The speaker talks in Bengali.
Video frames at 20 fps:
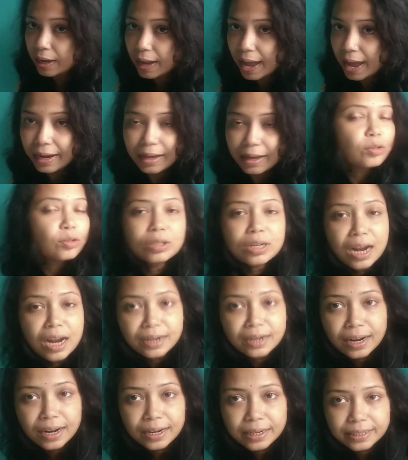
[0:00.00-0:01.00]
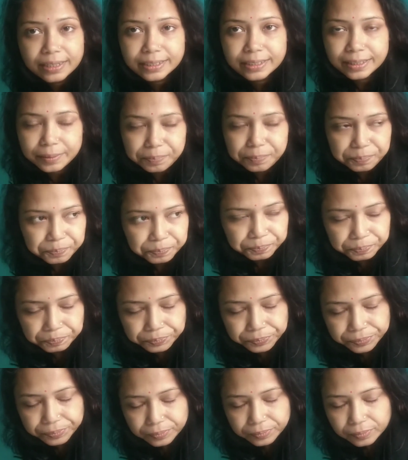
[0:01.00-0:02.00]
একে তো ঠান্ডা লেগেছে
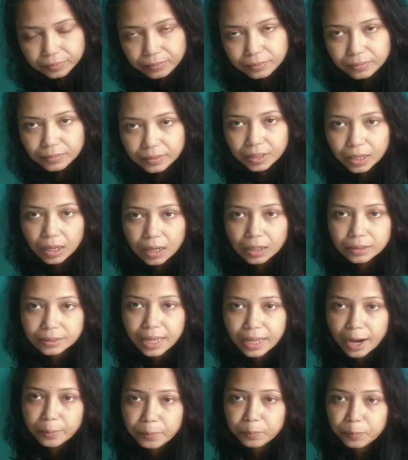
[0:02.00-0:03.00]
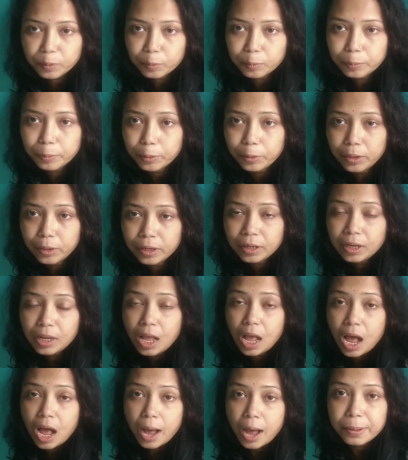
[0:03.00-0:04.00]
তারপর পর
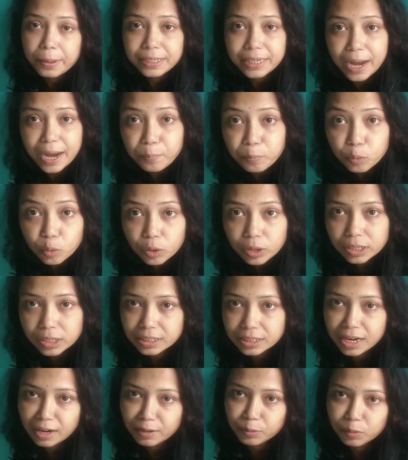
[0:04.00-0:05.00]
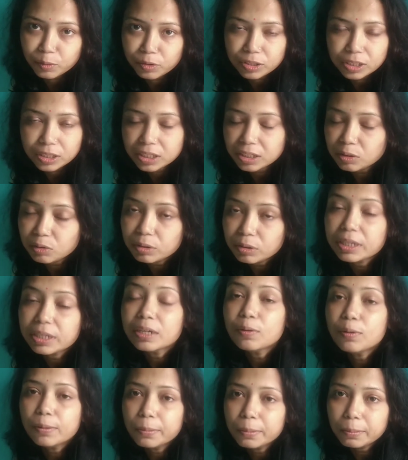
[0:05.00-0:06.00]
আবার শ্যাম্পু করে স্নান করেছি কিন্তু কি
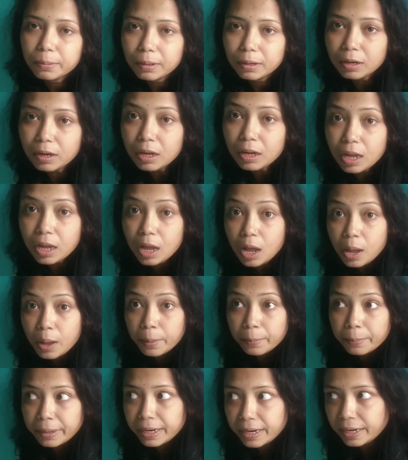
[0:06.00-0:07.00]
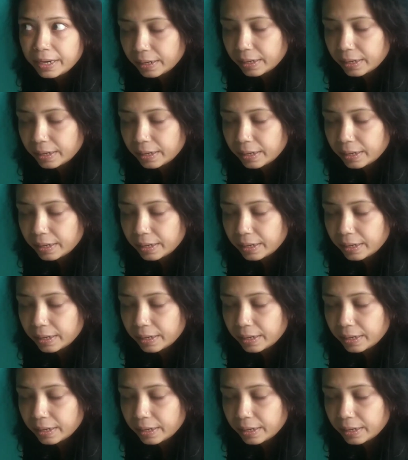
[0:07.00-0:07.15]
করব বলো মানে